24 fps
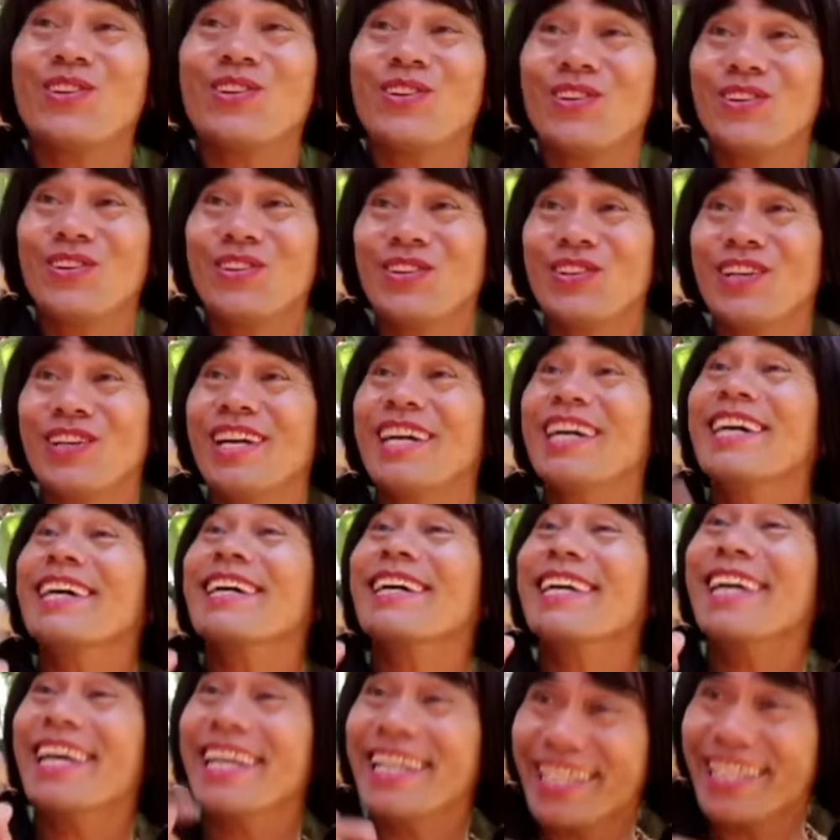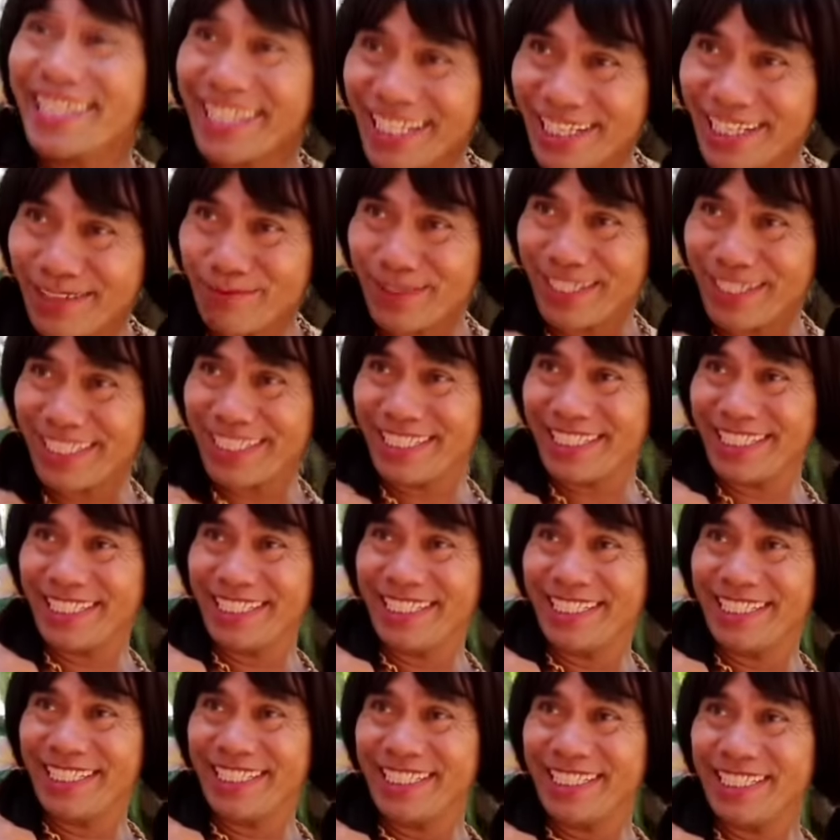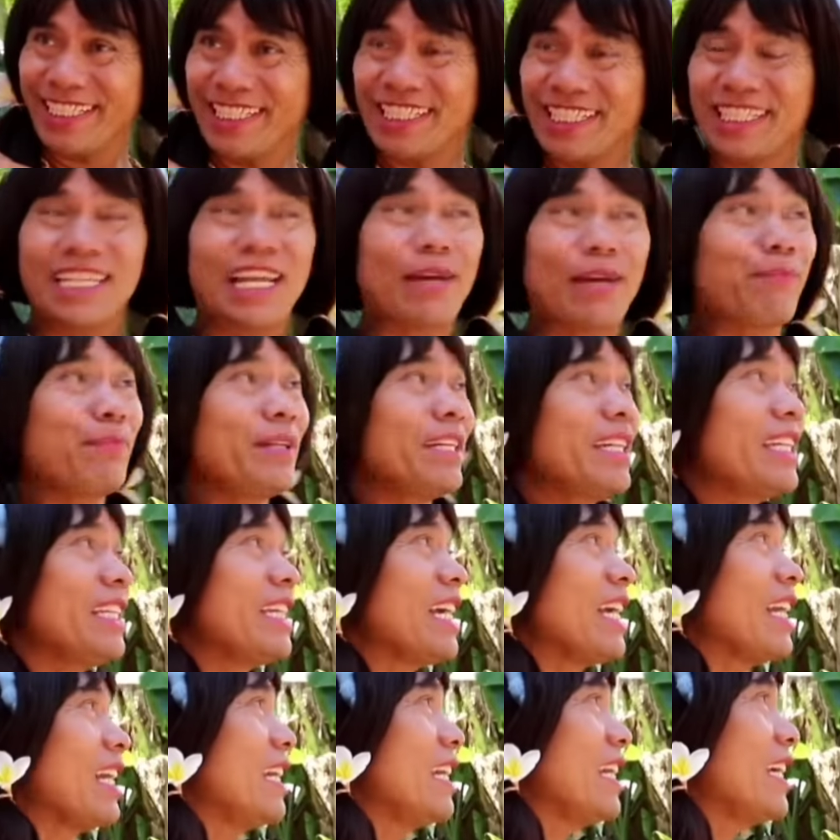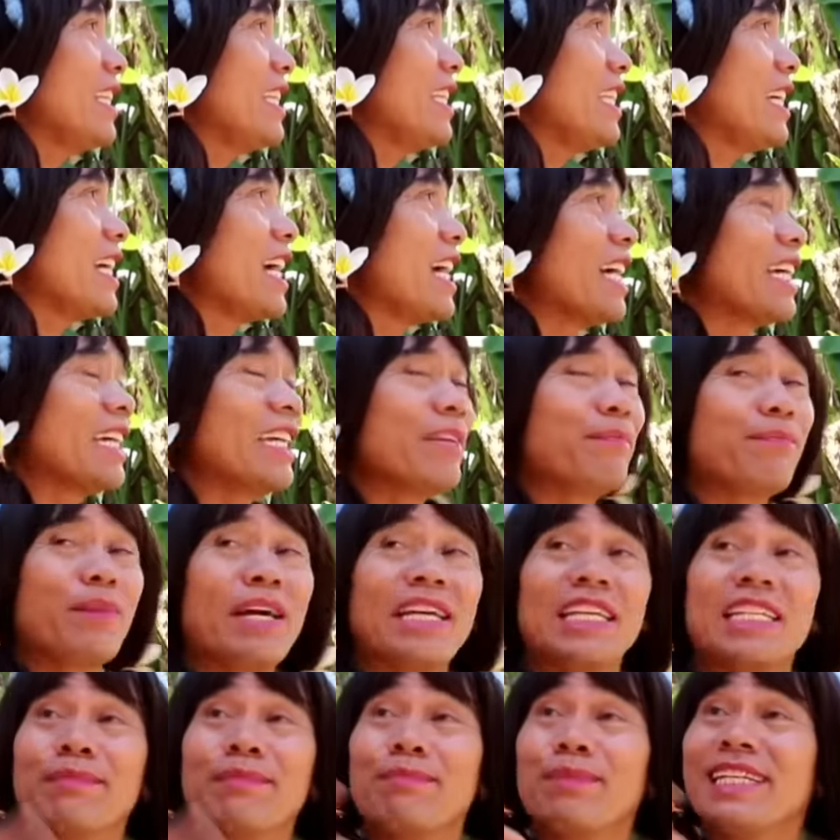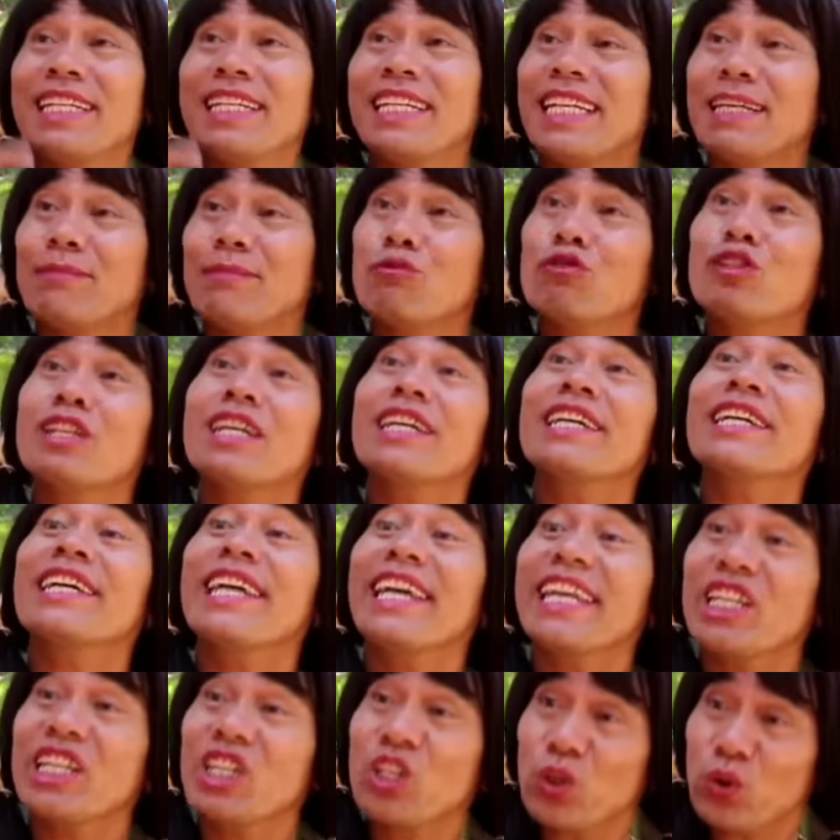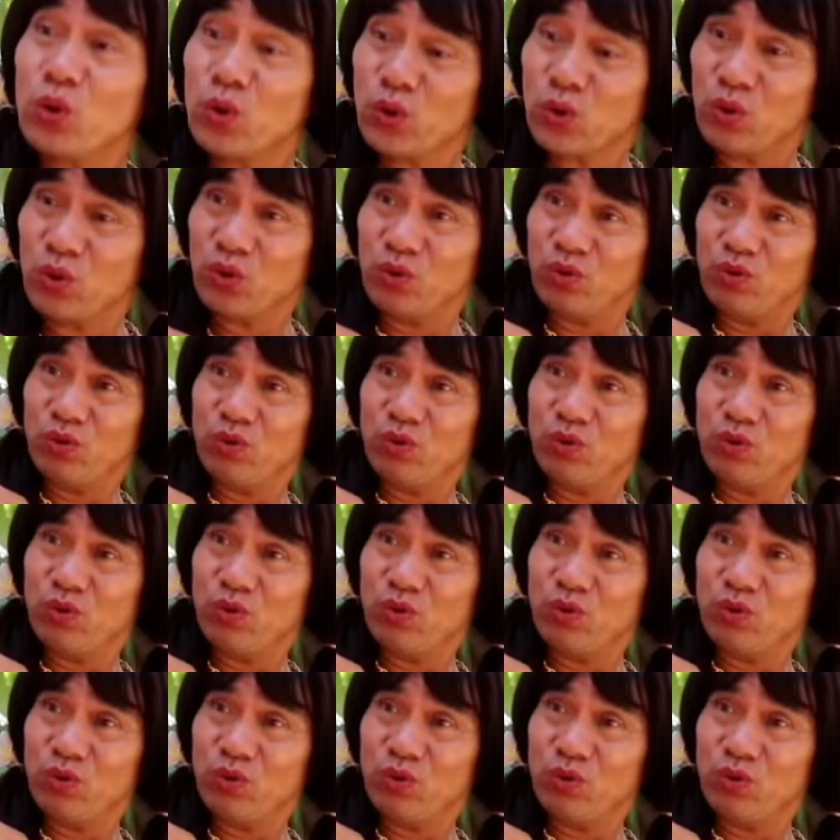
Oh, kenten beli tapi tiang lek nyengakin payas beline buka keto